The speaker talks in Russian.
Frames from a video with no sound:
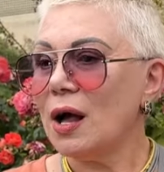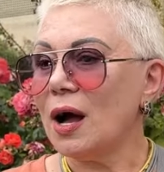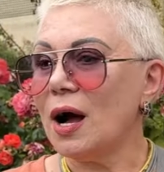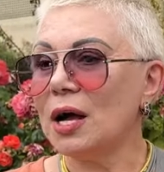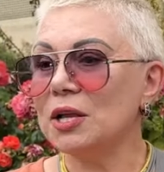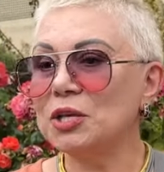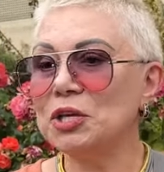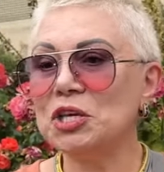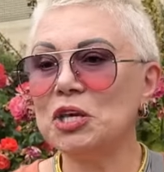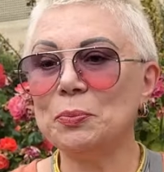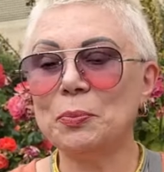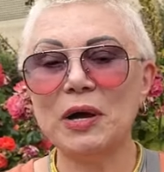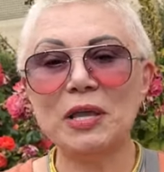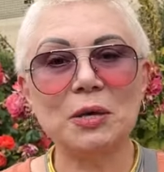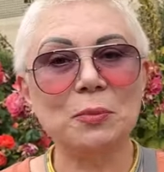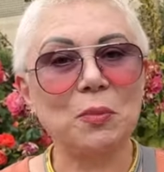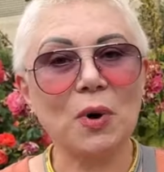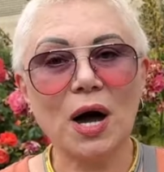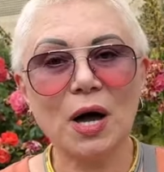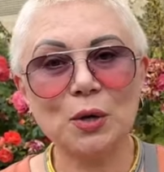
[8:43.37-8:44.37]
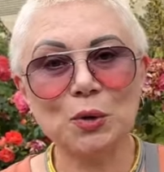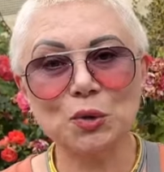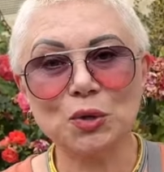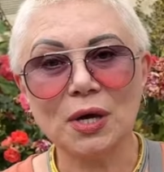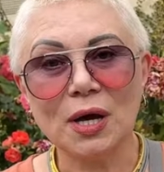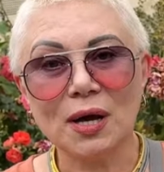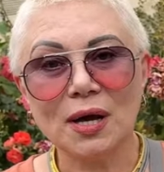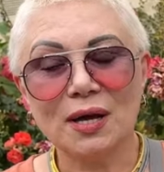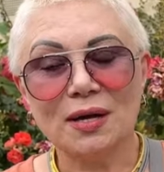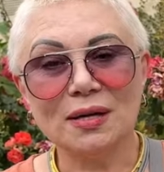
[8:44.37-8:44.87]
Они не понимают,
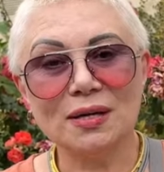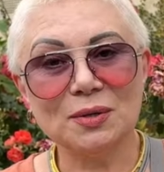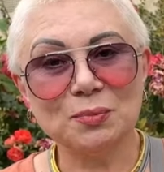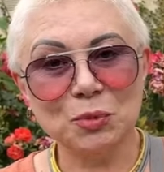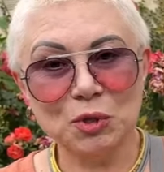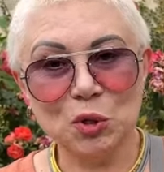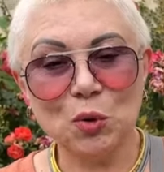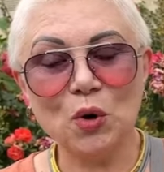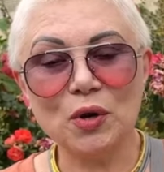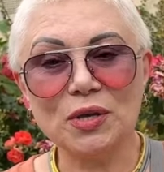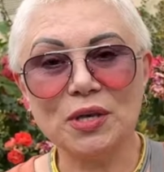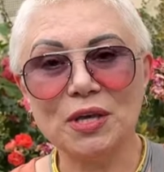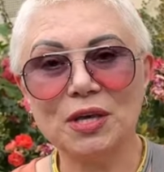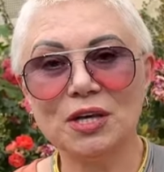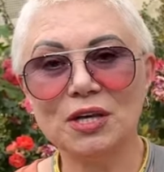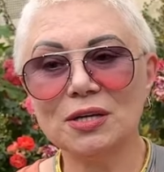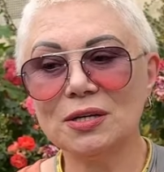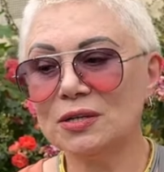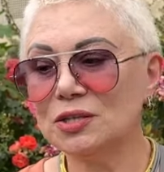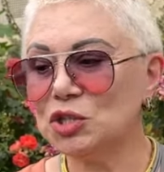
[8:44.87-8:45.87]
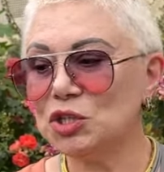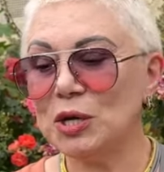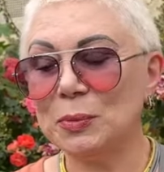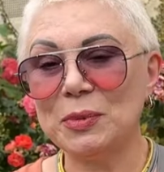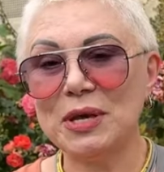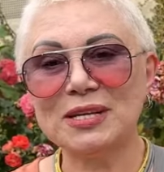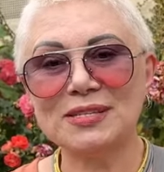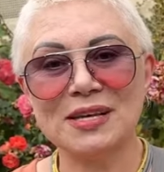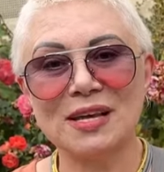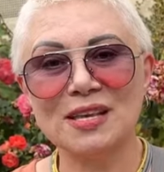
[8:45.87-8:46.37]
э, многие,
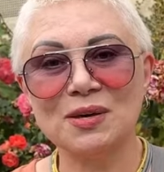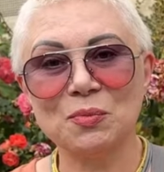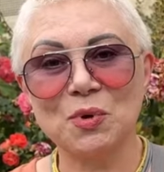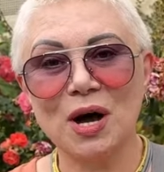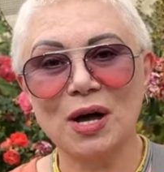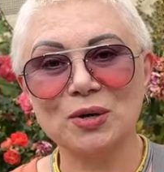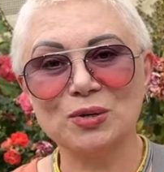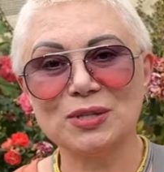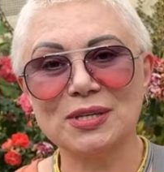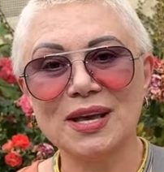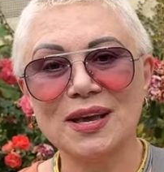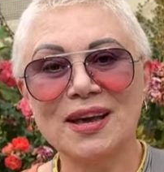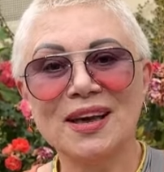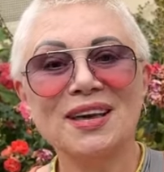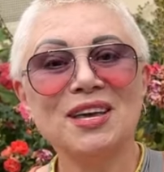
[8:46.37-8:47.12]
чем я занимаюсь.